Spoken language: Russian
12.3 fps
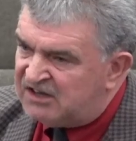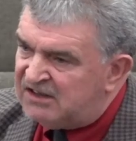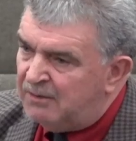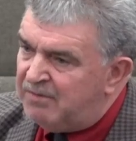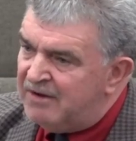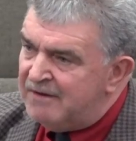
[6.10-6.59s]
к
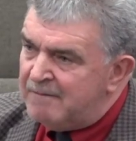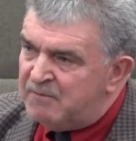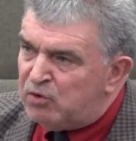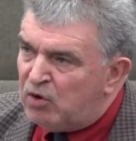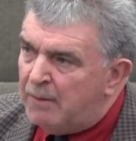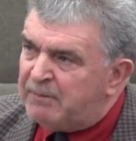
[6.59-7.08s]
нам, мы
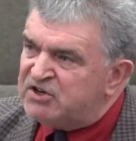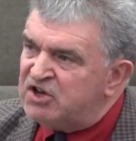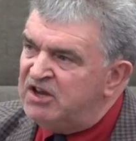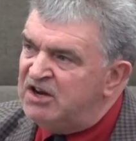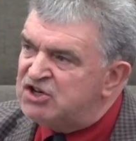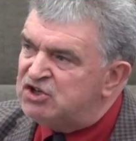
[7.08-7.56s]
только
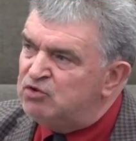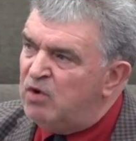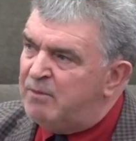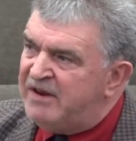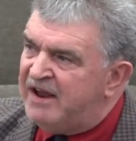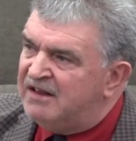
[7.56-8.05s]
поженили жену, и
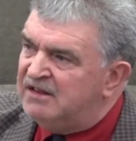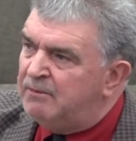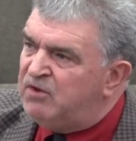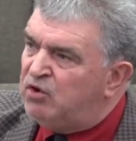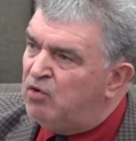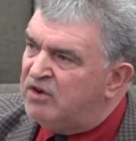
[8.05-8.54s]
приехала нам
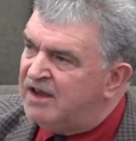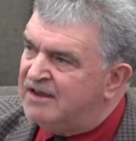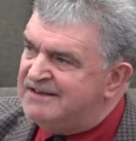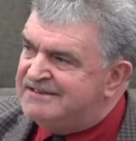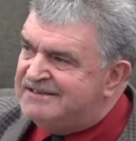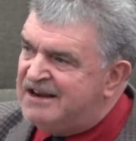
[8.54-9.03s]
тетя
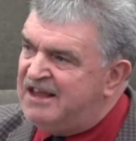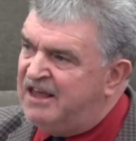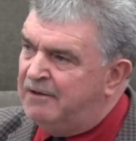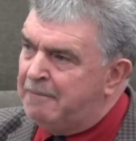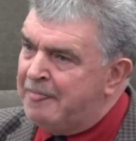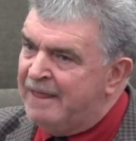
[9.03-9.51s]
из
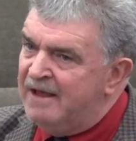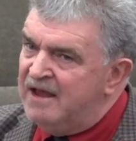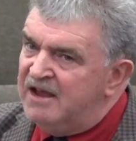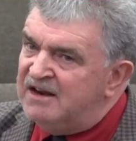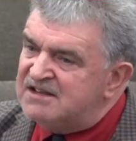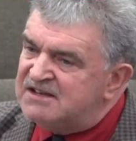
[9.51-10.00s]
Риги.
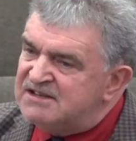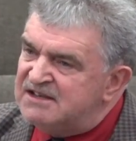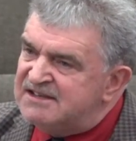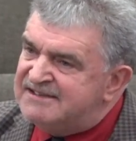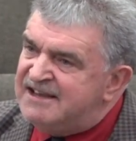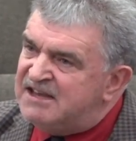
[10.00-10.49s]
И она
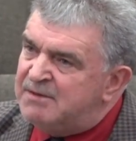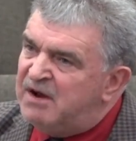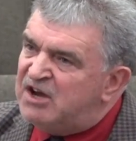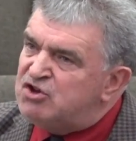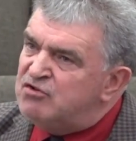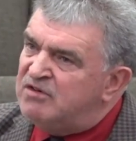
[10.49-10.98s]
сказала, дети, мы
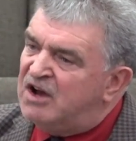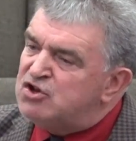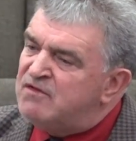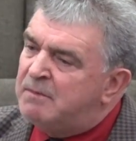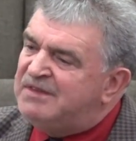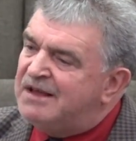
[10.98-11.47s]
хочу,
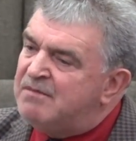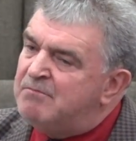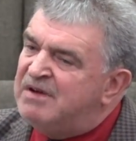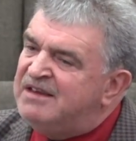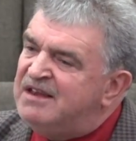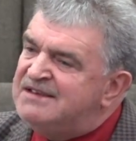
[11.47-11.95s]
хочу вам дать
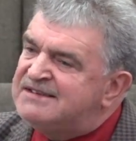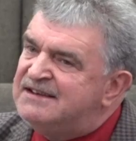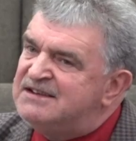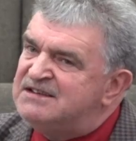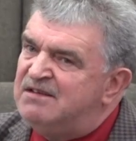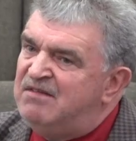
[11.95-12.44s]
материнские
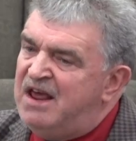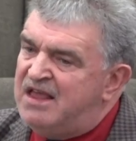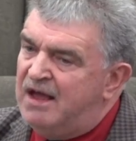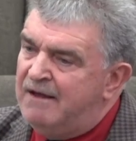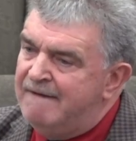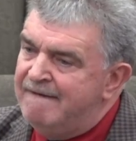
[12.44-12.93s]

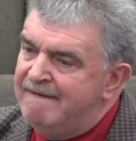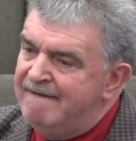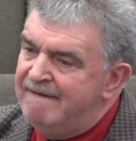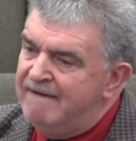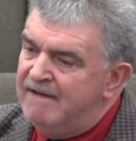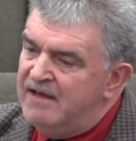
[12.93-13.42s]
наставления.
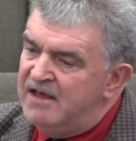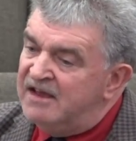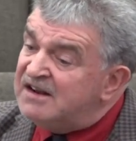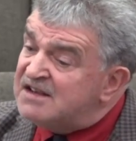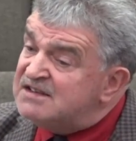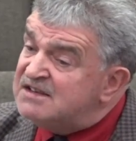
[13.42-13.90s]
И
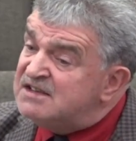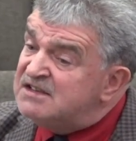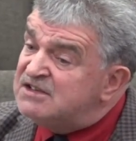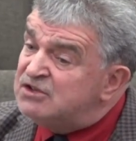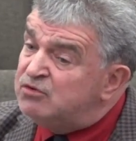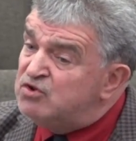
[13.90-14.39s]
она сказала,
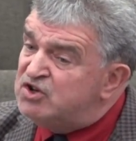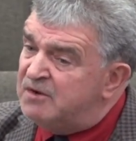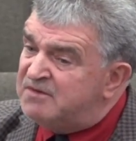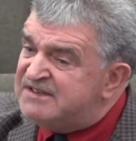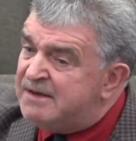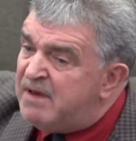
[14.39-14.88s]
слушай,
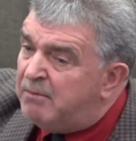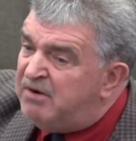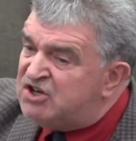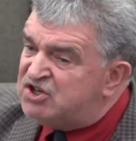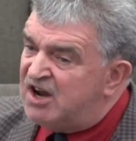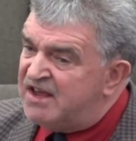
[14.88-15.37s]
семья
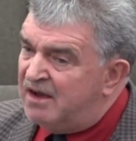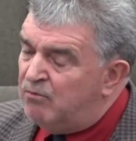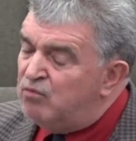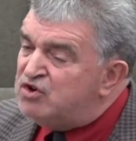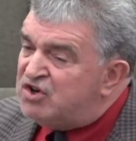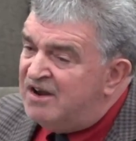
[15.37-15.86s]
большая,
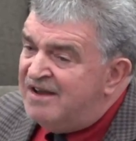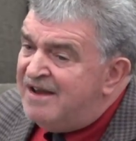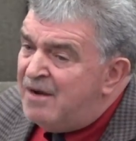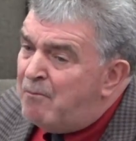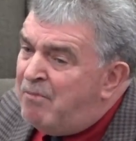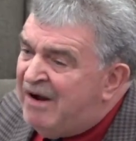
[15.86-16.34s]
муж
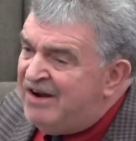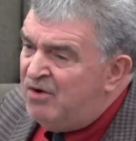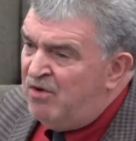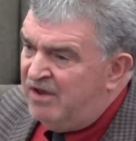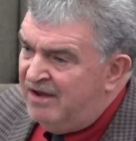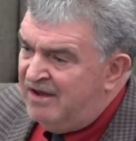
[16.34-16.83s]

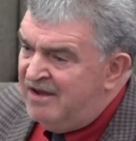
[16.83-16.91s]
больной,